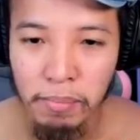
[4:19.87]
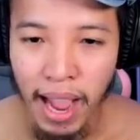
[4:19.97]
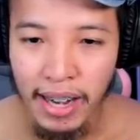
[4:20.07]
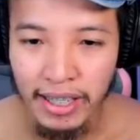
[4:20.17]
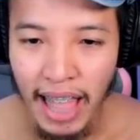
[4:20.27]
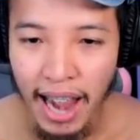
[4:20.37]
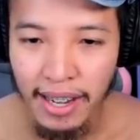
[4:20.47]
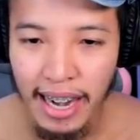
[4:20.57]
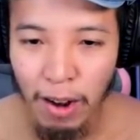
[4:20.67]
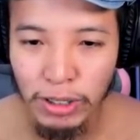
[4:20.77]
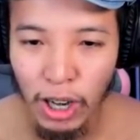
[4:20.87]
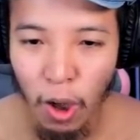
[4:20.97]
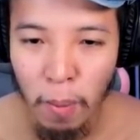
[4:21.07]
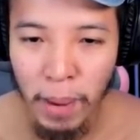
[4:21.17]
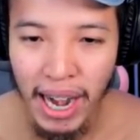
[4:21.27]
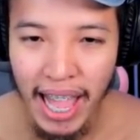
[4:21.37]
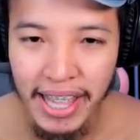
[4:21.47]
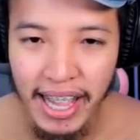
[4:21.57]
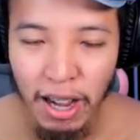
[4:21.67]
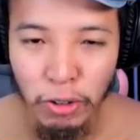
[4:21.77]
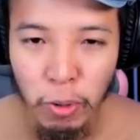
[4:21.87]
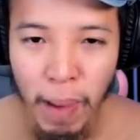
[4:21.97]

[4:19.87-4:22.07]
มาเดี๋ยวตอนนี้เราจะลองไปไล่ยิงเขาดู